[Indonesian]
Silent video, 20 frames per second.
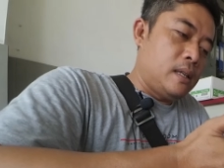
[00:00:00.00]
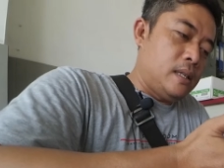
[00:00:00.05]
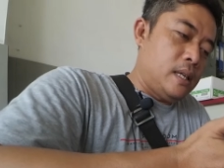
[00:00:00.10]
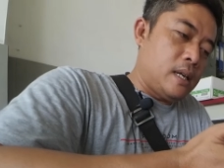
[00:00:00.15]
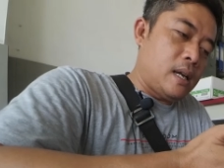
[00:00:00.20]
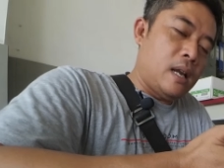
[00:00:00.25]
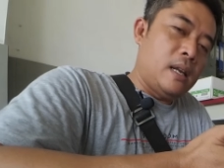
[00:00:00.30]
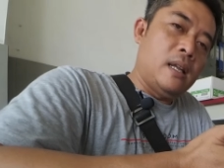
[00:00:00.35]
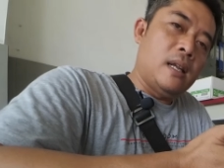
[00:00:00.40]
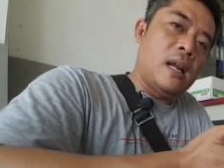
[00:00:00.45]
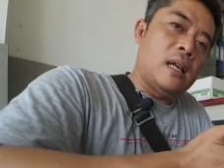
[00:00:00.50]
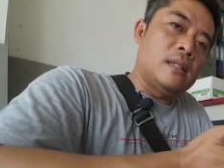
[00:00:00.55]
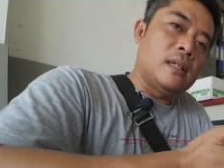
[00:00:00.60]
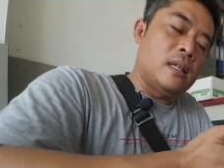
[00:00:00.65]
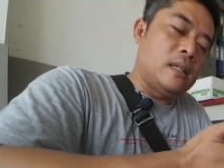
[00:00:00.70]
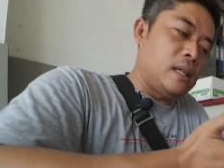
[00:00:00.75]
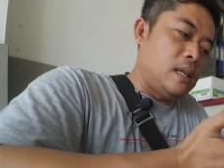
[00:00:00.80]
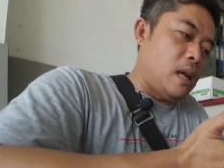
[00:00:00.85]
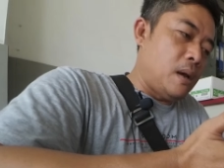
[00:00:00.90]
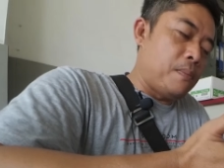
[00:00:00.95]
Jika
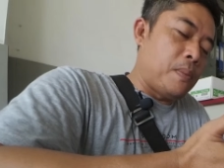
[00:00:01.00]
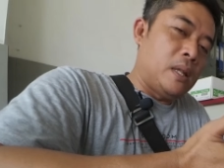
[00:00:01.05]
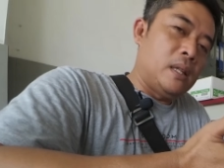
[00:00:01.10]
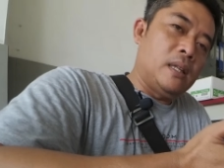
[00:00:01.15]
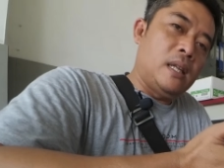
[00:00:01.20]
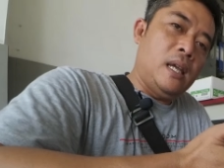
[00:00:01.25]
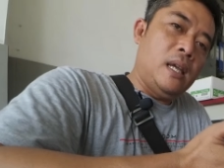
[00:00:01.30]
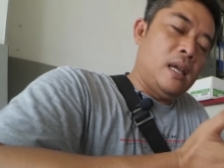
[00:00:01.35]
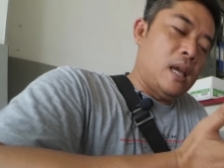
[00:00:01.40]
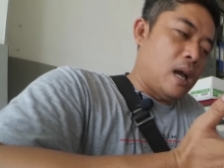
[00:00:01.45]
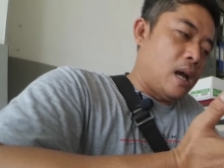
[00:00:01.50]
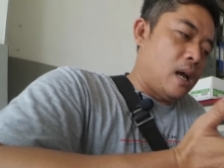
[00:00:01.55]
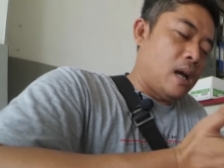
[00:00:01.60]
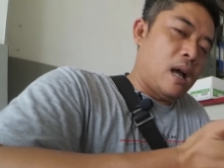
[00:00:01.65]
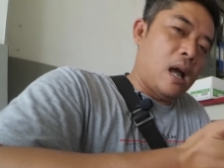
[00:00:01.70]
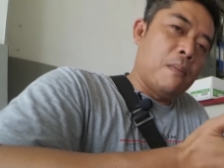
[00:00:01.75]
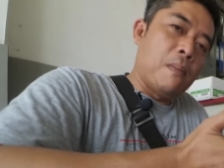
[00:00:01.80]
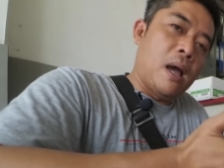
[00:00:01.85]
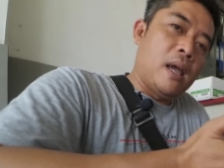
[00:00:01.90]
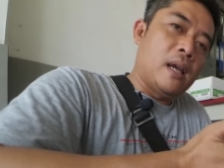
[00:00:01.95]
dirasa tidak penting,
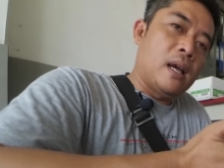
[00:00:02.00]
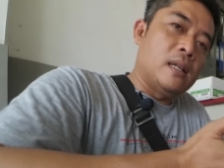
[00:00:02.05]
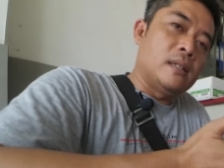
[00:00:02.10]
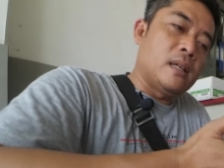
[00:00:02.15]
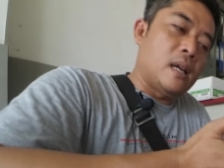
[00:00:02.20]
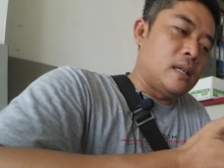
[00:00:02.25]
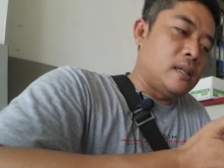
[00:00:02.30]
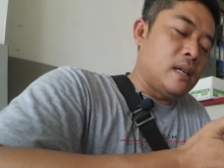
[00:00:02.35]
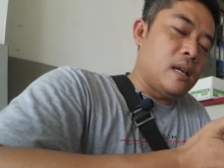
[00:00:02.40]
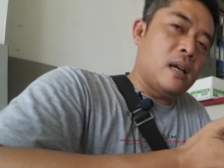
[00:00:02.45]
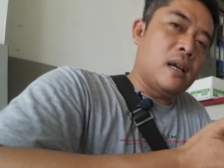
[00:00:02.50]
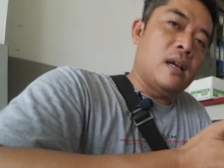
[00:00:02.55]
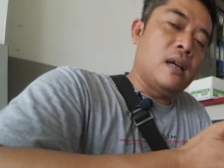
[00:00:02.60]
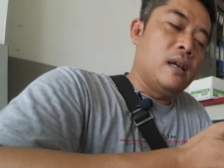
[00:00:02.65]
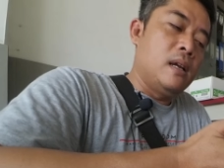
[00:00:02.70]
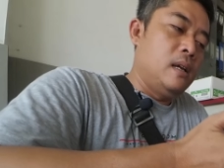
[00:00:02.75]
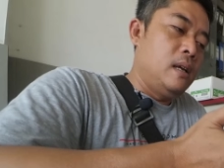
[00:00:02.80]
ya abaikan saja.